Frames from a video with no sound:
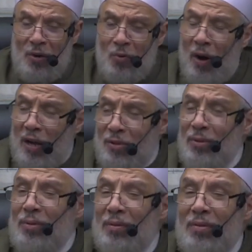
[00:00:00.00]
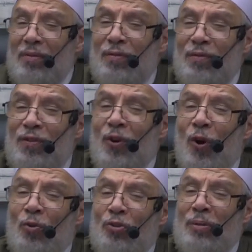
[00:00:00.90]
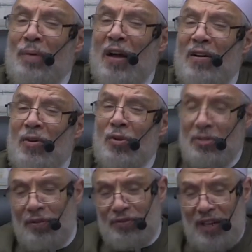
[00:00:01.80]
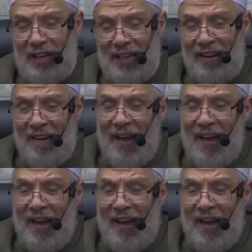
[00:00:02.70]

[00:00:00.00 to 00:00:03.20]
وأظن في حدود ما وصفت لي